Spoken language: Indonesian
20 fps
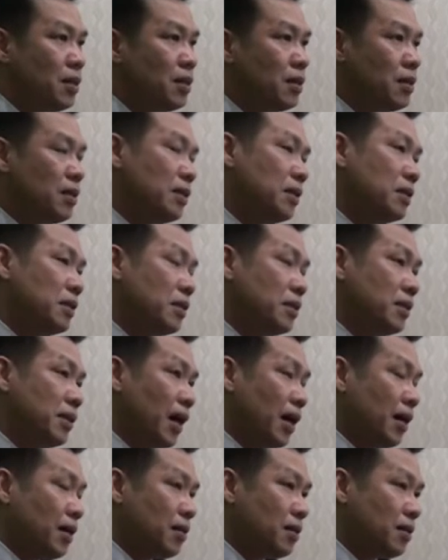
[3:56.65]
uh,
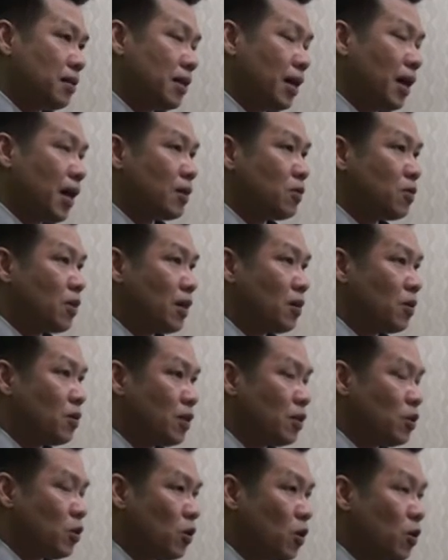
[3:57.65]
yang dilakukan oleh
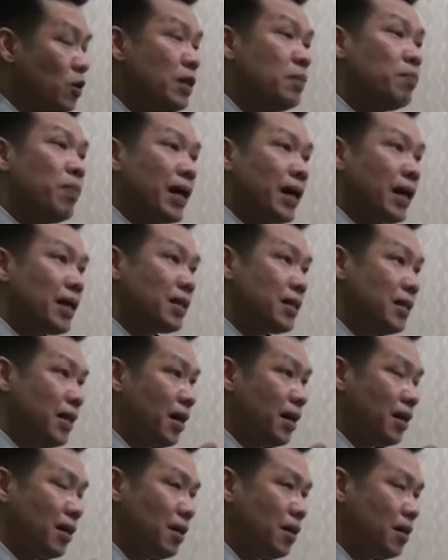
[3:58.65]
Jokowi.
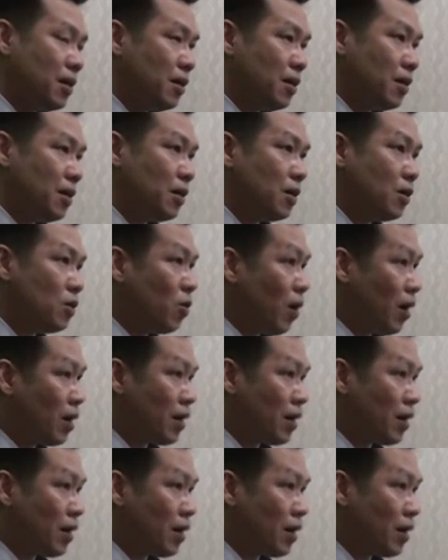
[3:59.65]
Ibaratnya uang